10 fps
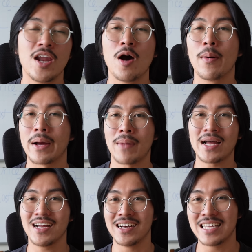Nếu mà bạn
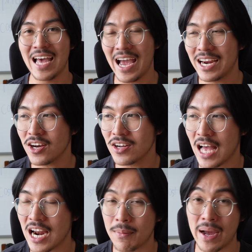bán thời trang, nó có
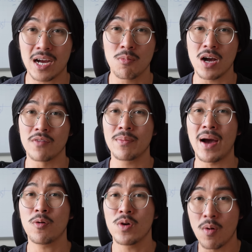thể là bạn không cần phải
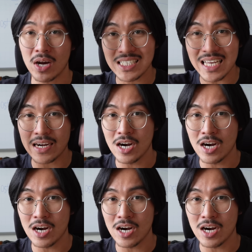bán nguyên một cái set